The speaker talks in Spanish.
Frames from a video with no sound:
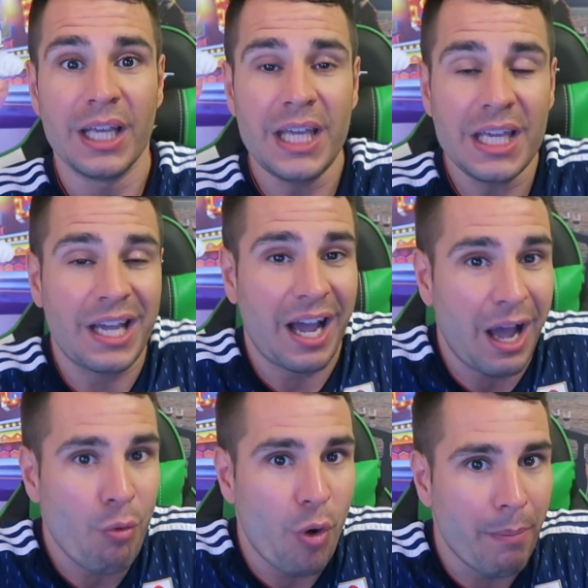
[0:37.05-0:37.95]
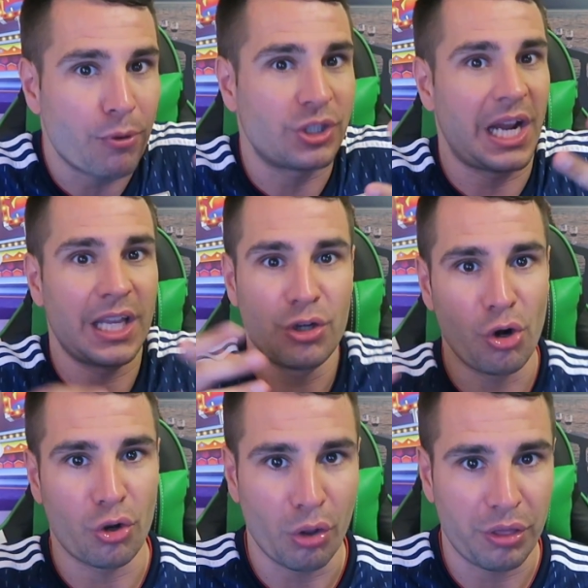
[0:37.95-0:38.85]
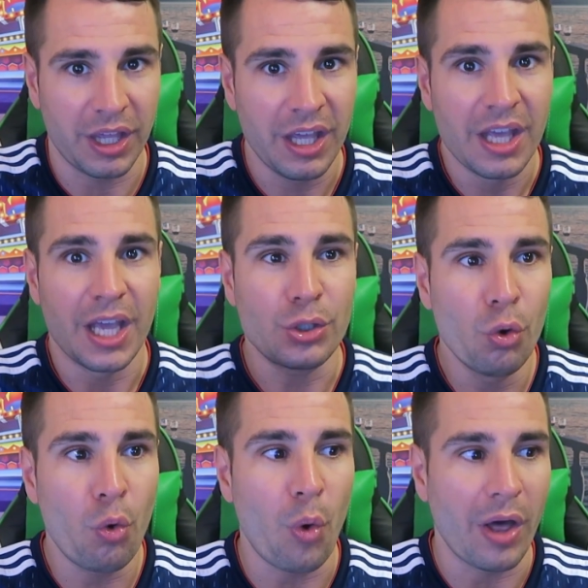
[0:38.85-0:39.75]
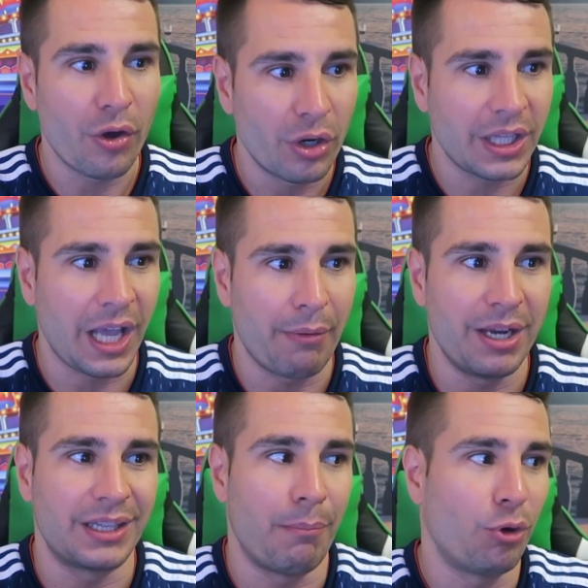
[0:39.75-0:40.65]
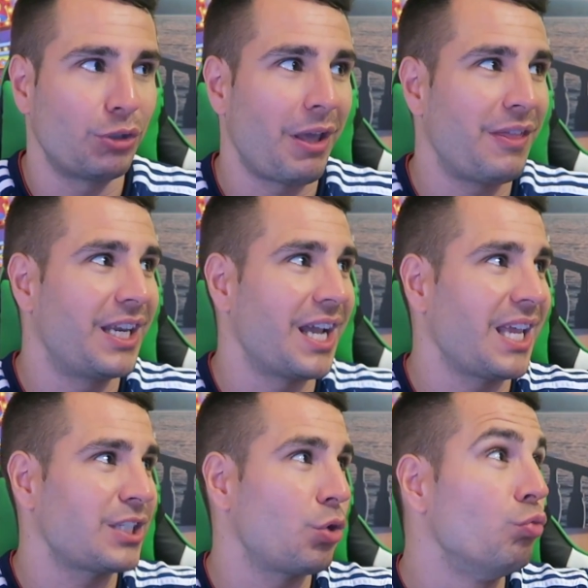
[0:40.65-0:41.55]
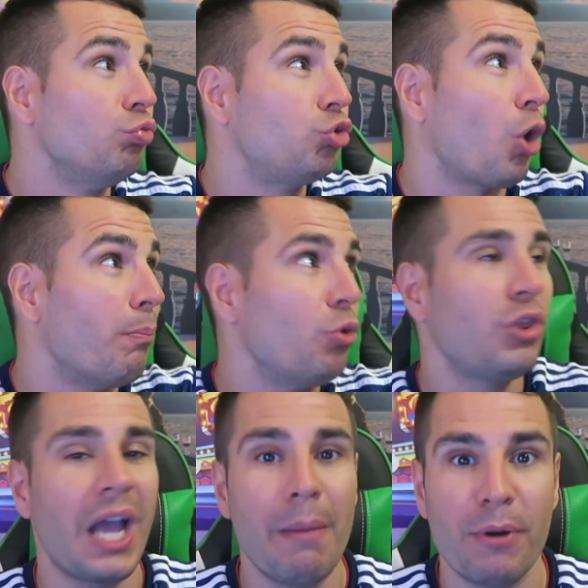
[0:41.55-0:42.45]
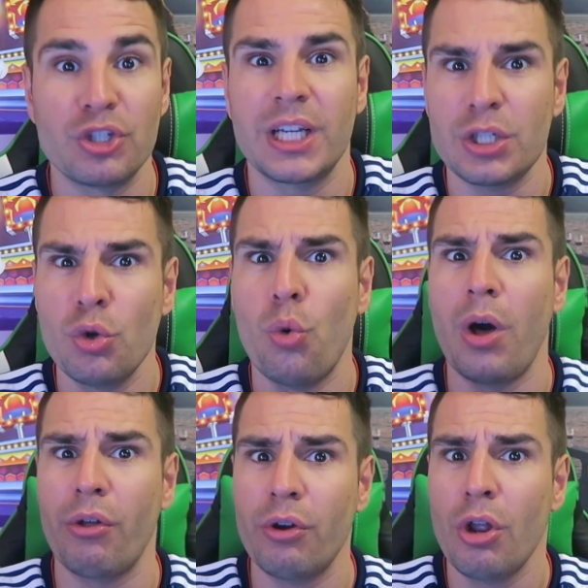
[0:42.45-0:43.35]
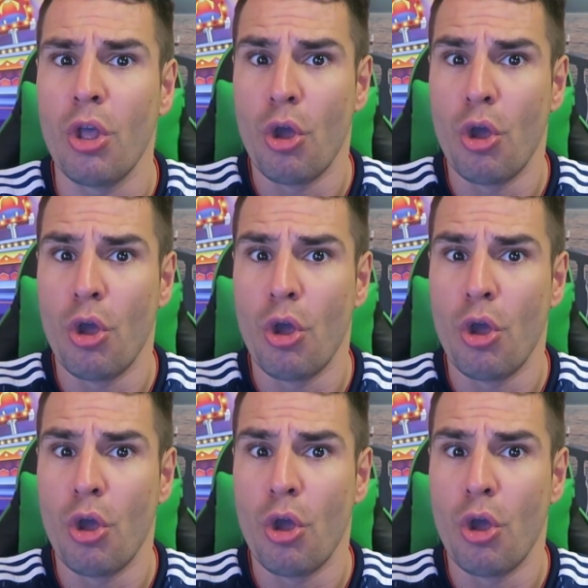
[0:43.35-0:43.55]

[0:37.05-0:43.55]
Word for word: Y Kagawa, por si alguien no lo conoce, es un jugador que, a ver, tampoco te voy a decir que haya sido un top mundial, pero sí que ha sido un jugador